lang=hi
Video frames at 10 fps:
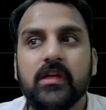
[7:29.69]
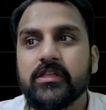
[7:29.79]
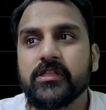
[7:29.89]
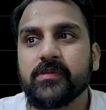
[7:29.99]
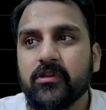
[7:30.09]

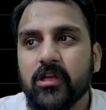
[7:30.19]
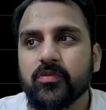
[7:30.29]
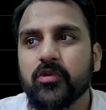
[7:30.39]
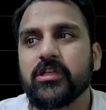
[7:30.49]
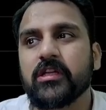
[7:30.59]
जिसमें
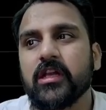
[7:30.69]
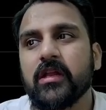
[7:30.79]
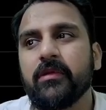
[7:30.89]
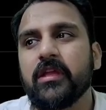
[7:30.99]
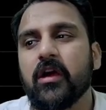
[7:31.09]
ट्रांसपोर्ट सेक्टर ने
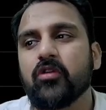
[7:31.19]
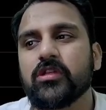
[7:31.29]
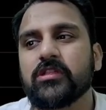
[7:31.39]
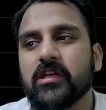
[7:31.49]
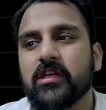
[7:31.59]
भी किया
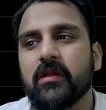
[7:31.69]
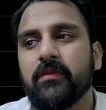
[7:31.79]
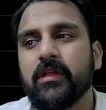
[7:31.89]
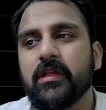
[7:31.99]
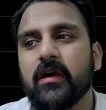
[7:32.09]
हाउसिंग सेक्टर ने
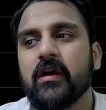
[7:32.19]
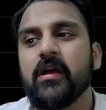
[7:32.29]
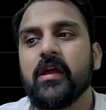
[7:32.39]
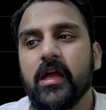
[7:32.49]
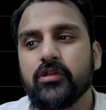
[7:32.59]
भी किया
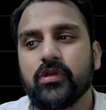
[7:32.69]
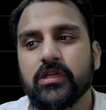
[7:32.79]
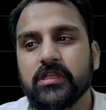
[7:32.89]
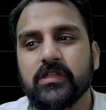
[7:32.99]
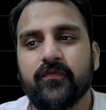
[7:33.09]

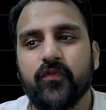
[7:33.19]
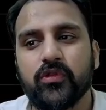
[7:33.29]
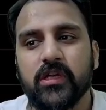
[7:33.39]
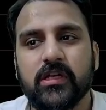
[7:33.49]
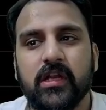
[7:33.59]
एजुकेशन से फ्रूट
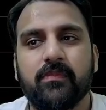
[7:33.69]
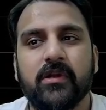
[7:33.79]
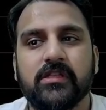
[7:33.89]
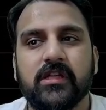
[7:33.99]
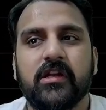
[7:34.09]
सेक्टर
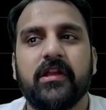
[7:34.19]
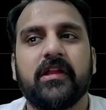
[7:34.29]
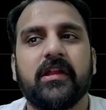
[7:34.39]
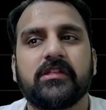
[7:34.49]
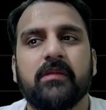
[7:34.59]
एपरल सेक्टर
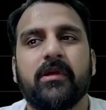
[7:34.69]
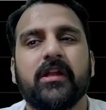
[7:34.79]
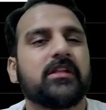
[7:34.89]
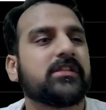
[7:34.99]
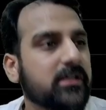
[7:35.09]
रिक्रेशनल
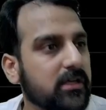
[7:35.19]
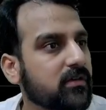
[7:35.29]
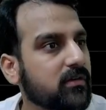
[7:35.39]
मेडिकल सेक्टर